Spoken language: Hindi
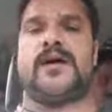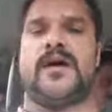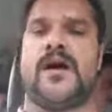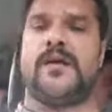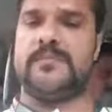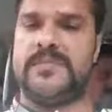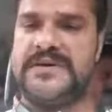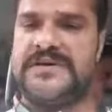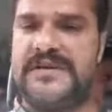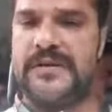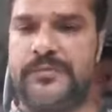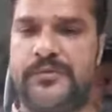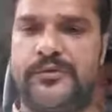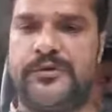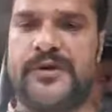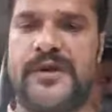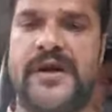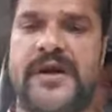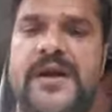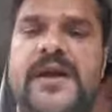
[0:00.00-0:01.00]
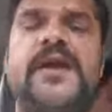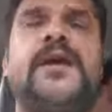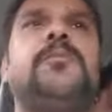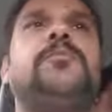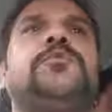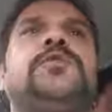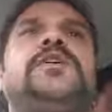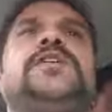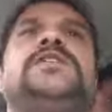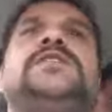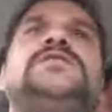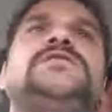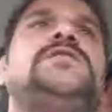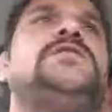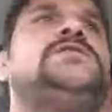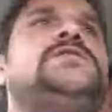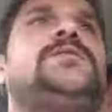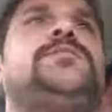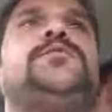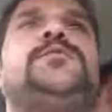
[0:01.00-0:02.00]
हम भी सपोर्ट कर रहे हैं पूरी
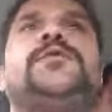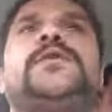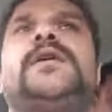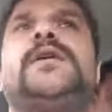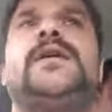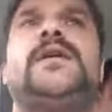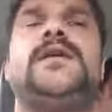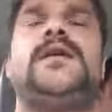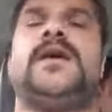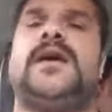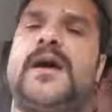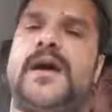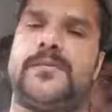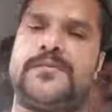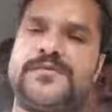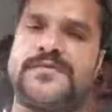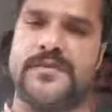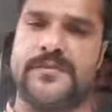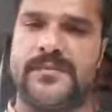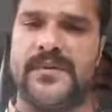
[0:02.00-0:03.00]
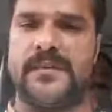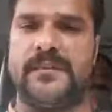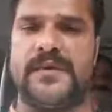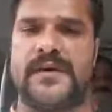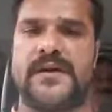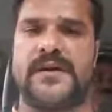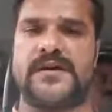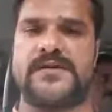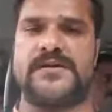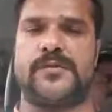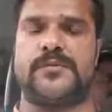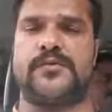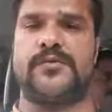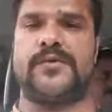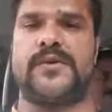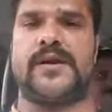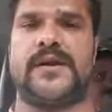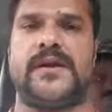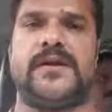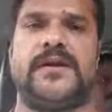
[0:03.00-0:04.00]
इंडस्ट्री सपोर्ट कर रही है आप सब भी मिलकर
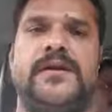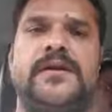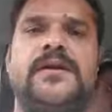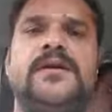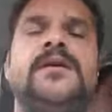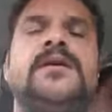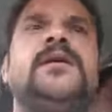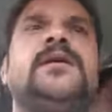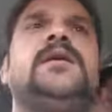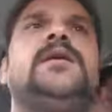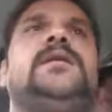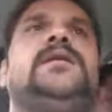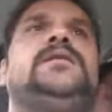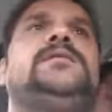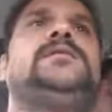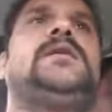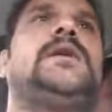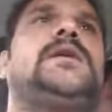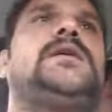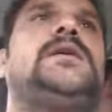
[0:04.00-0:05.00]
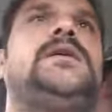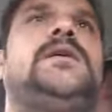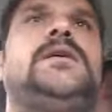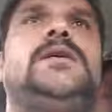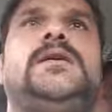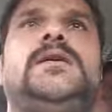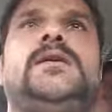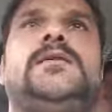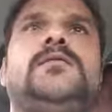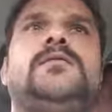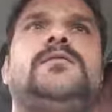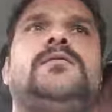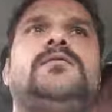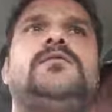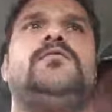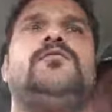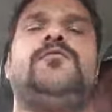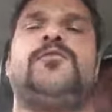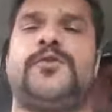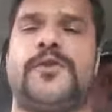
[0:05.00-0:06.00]
सपोर्ट करिए ताकि
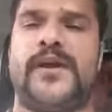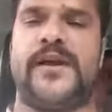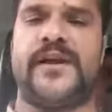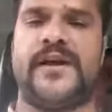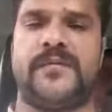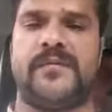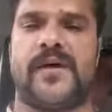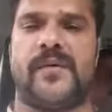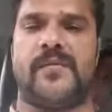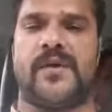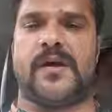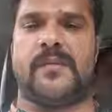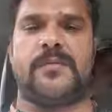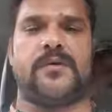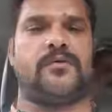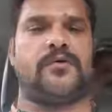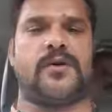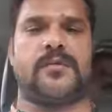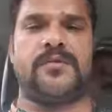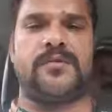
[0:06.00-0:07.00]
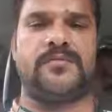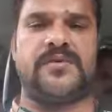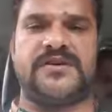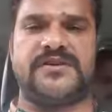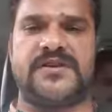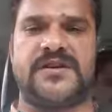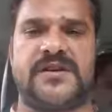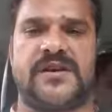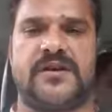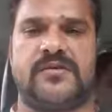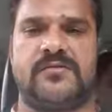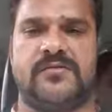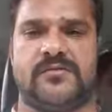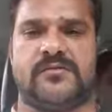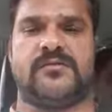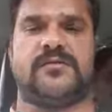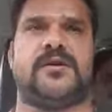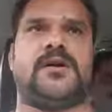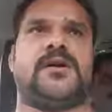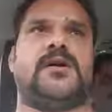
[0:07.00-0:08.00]
वोटिंग के मामला में वो कभी पीछे ना हो
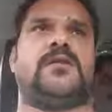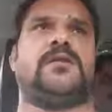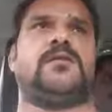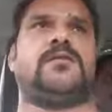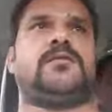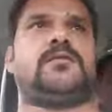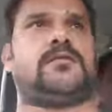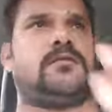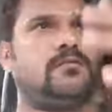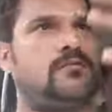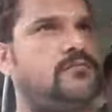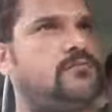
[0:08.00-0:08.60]
और